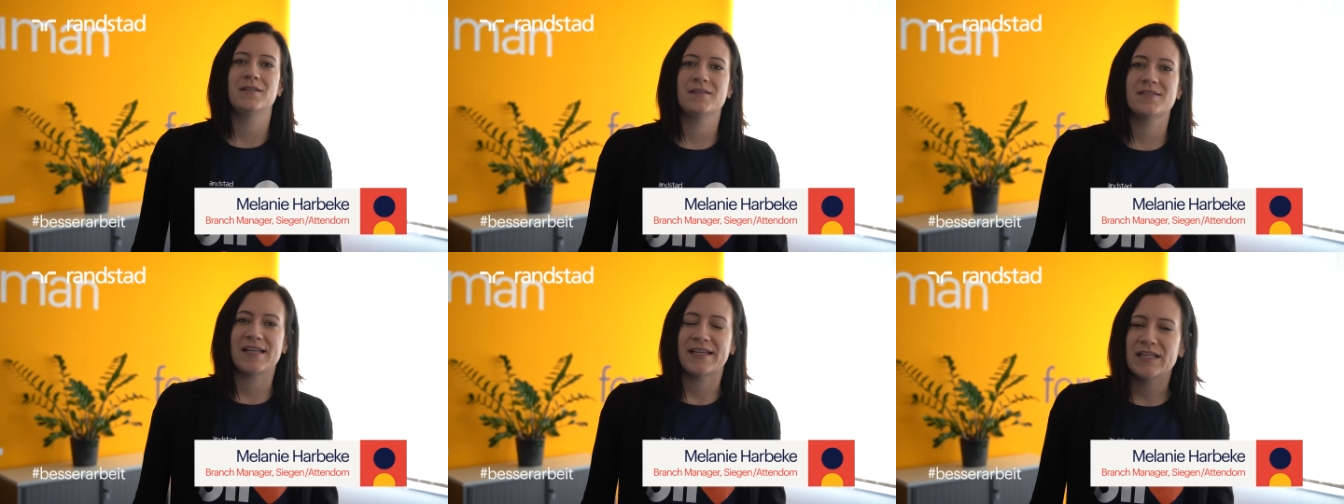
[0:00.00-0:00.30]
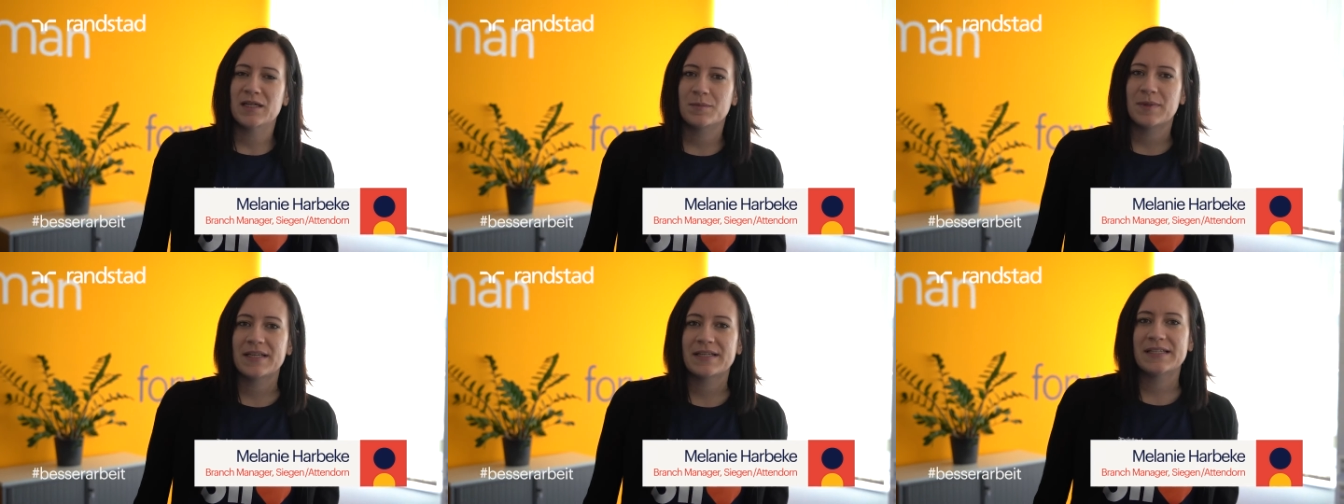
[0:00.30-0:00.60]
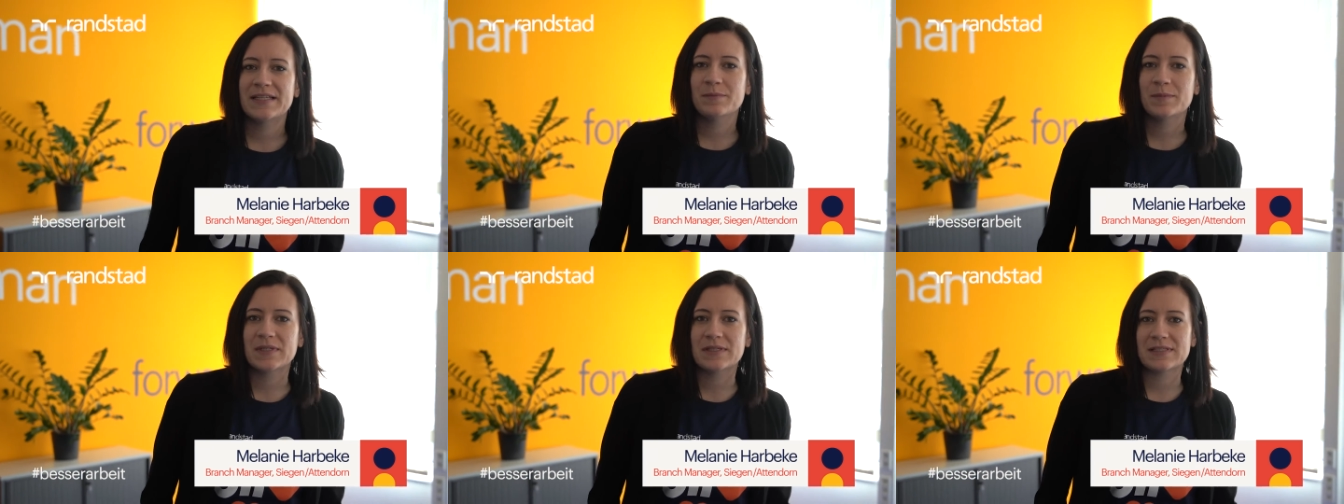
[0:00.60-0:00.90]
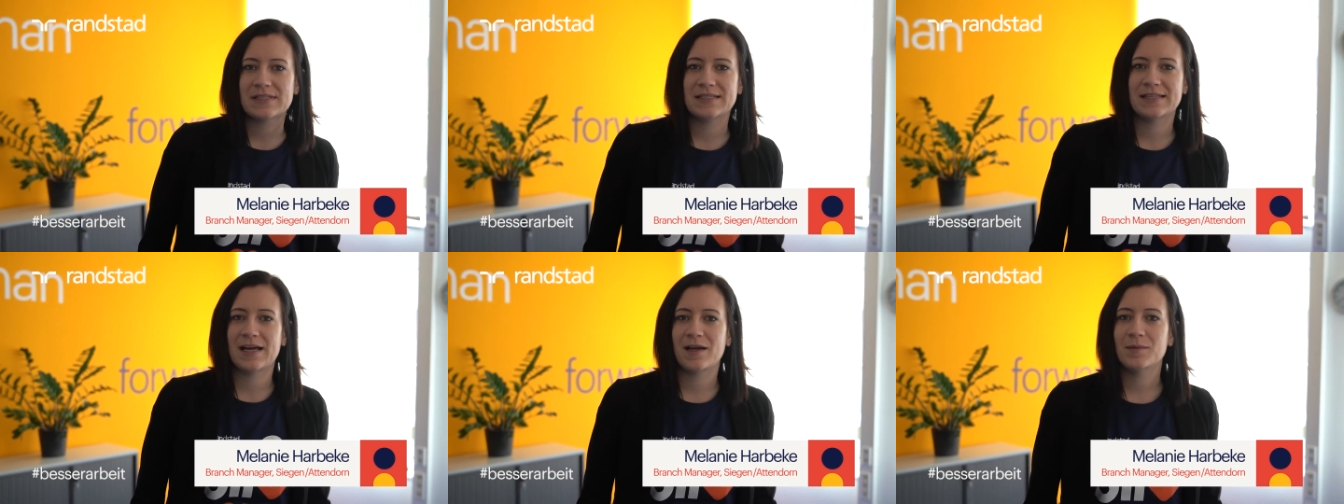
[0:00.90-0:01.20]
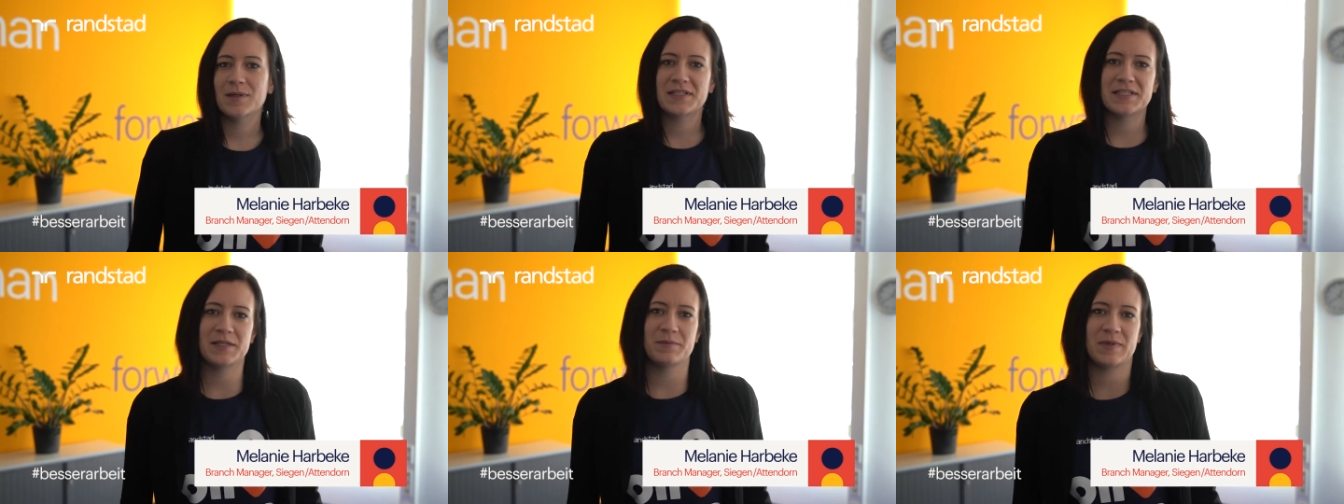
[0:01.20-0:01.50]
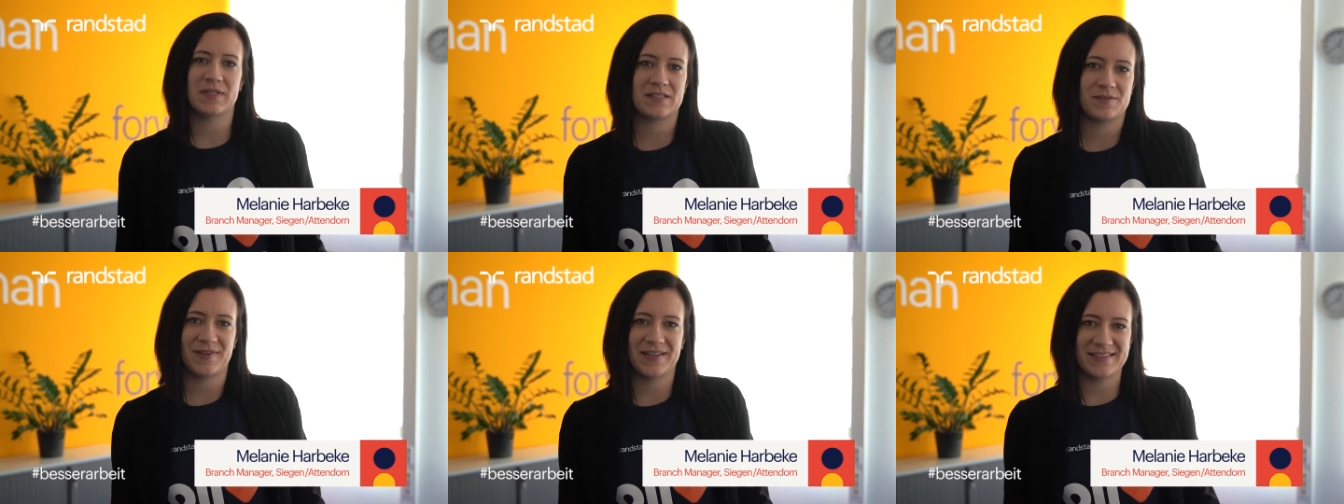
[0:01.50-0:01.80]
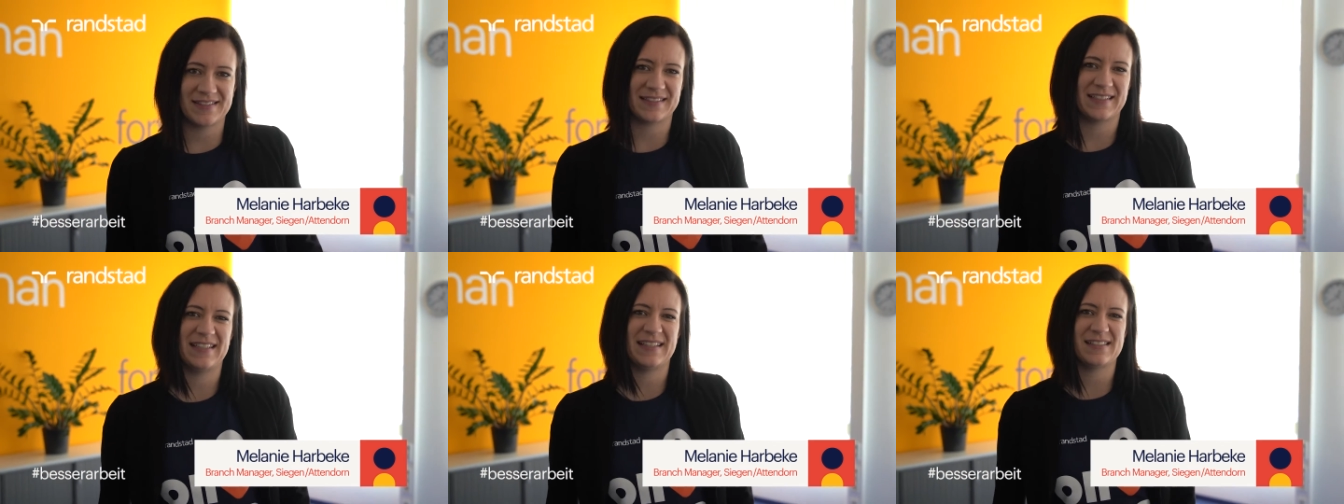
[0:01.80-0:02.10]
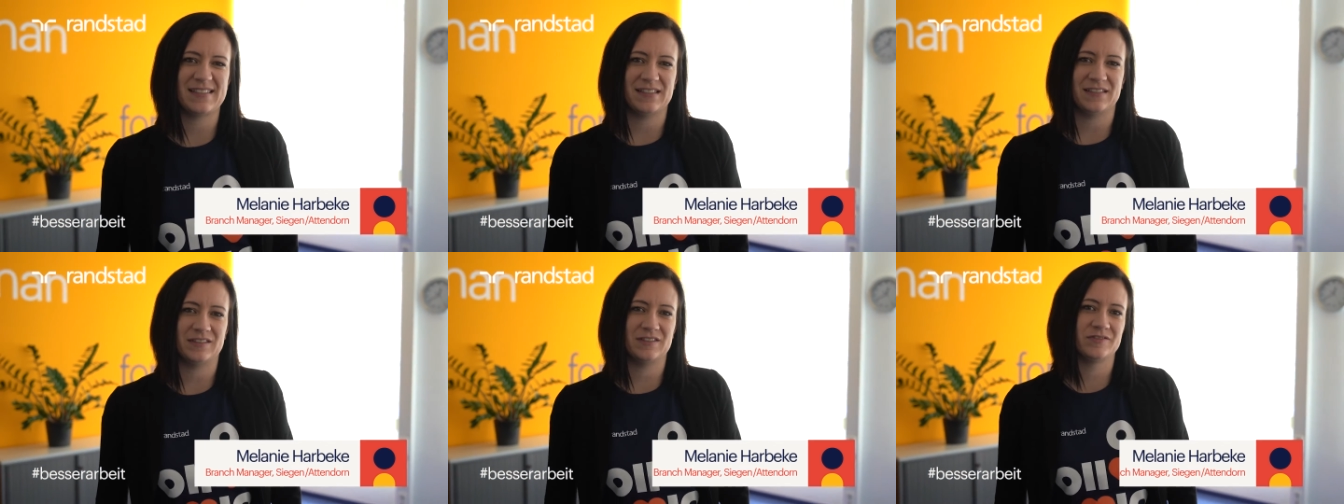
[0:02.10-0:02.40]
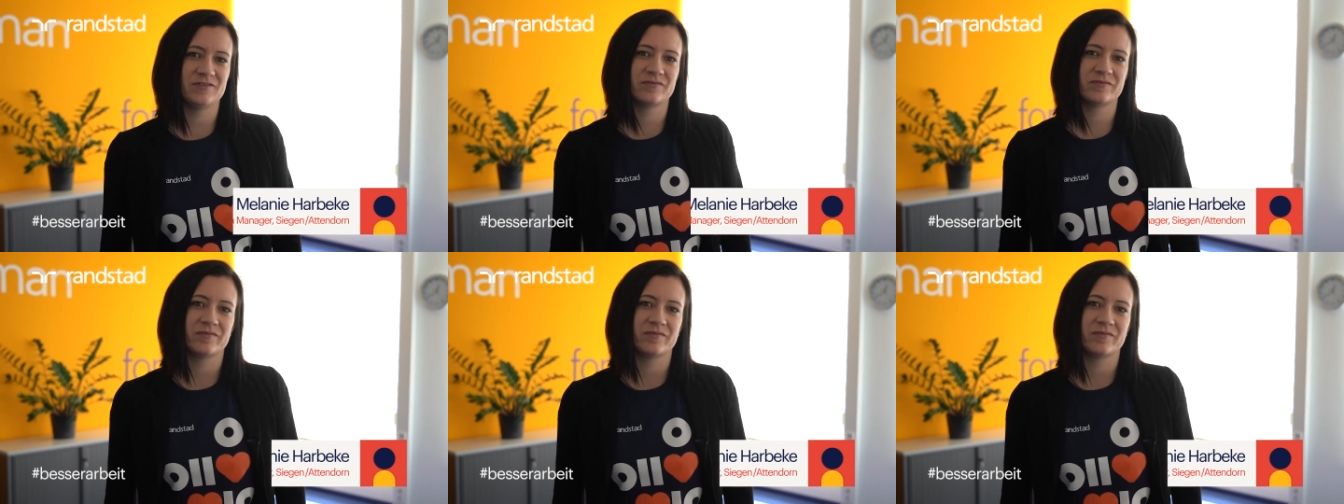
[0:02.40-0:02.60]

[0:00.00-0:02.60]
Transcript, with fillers: Zeitarbeitnehmer sind Arbeitnehmer zweiter Klasse.